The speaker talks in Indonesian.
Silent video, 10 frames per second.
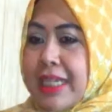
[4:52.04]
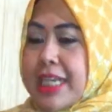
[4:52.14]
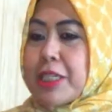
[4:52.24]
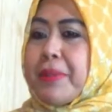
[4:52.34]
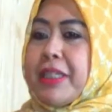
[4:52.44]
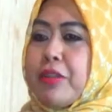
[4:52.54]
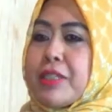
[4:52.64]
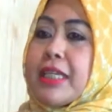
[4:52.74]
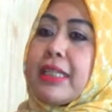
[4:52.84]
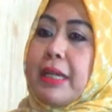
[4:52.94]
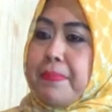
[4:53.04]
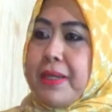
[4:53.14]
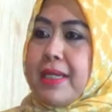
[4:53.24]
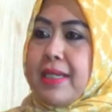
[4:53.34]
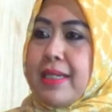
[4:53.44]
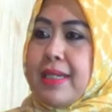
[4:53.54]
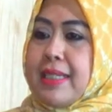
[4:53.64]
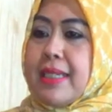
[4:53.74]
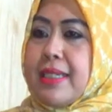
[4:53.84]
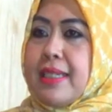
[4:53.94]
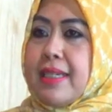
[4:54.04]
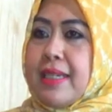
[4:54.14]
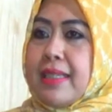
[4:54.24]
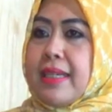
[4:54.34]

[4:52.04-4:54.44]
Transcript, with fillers: Iya, seperti itu saya terapkan. Jadi hmm.